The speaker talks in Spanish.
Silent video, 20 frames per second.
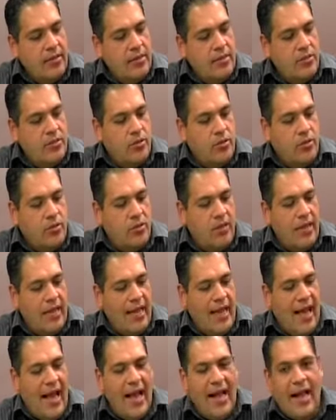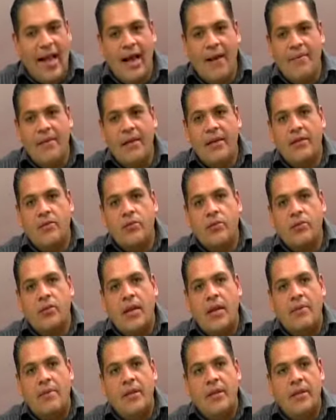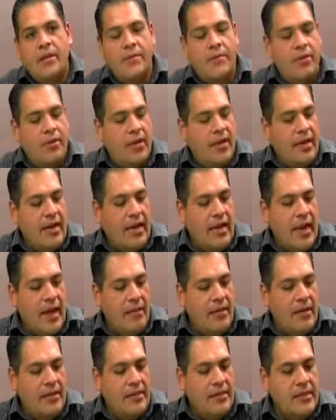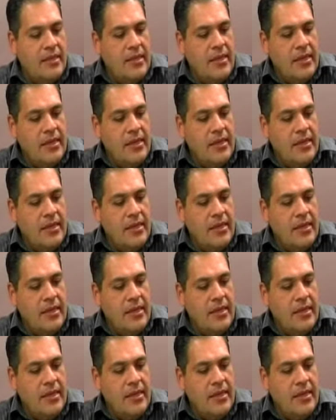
Son de agave, totalmente biodegradables